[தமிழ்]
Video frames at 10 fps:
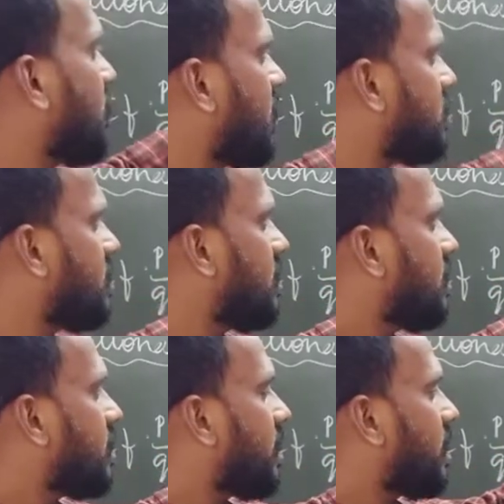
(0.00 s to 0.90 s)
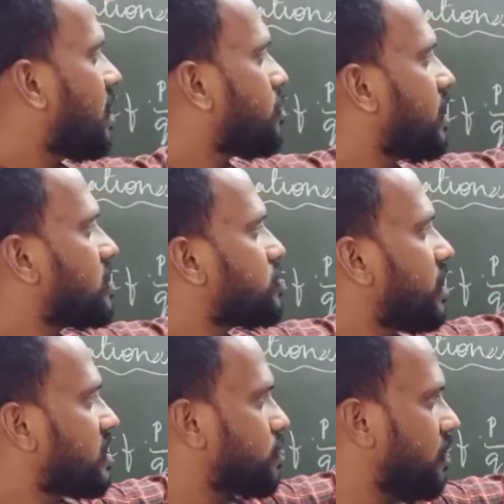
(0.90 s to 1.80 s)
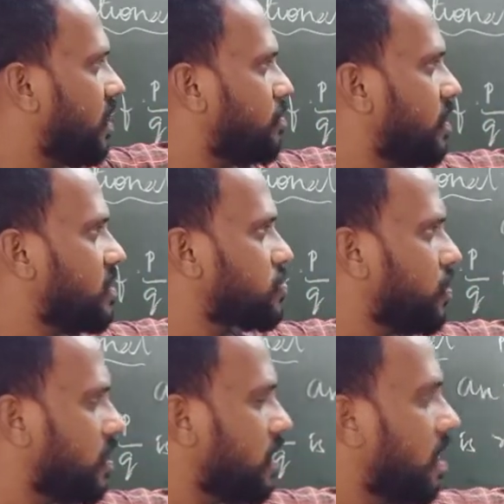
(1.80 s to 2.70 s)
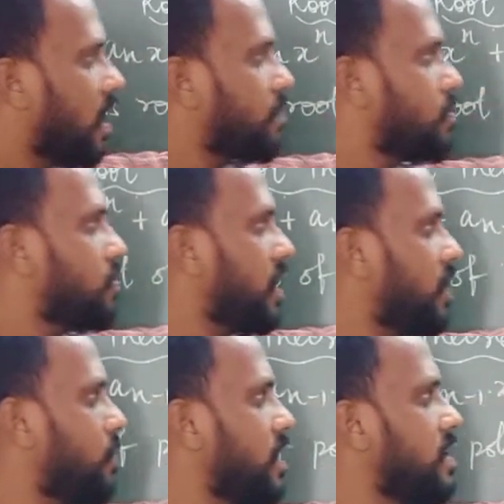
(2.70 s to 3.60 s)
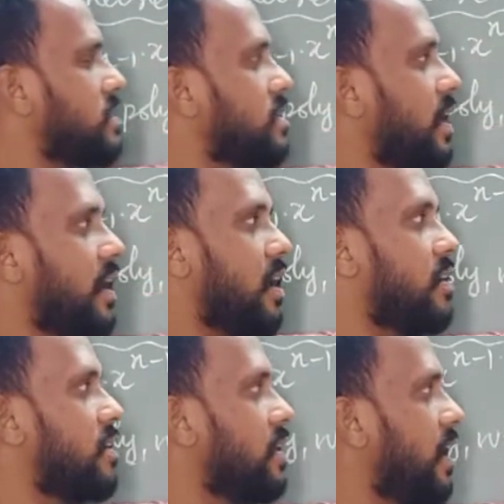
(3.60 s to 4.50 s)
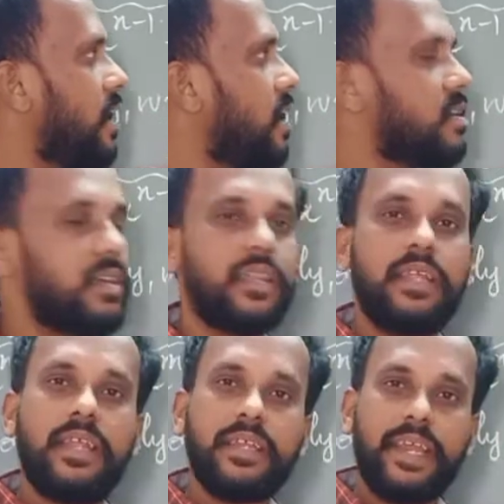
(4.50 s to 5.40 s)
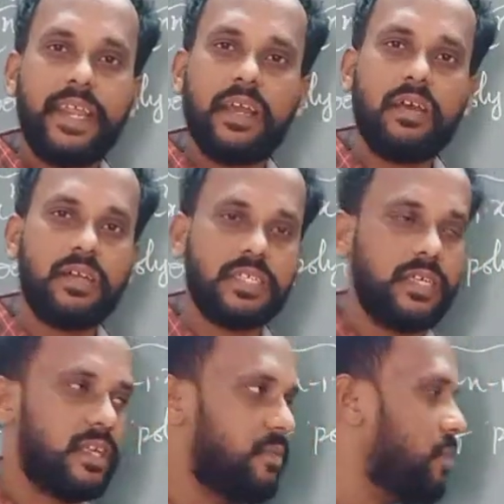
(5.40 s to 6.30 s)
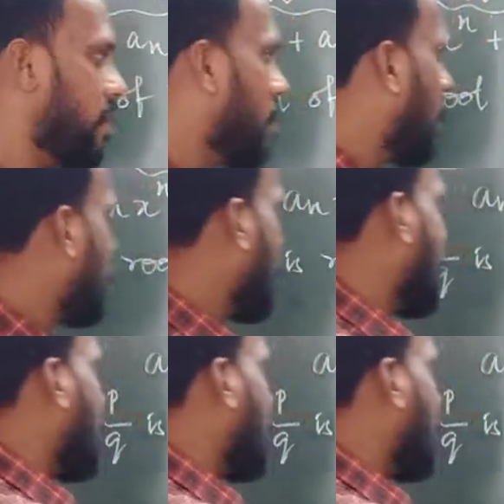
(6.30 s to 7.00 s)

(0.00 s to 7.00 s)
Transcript: பவர் என் ஏ என் மைனஸ் ஒன் எக்ஸ் பவர் என் மைனஸ் ஒன் அப் டு ஏ ஒன் எக்ஸ் ஏ நாட் ஏ நாட்டுங்கிறது என்னென்னு கேட்டிங்கன்னா கான்ஸ்டன்ட் டேம் அப்புறம்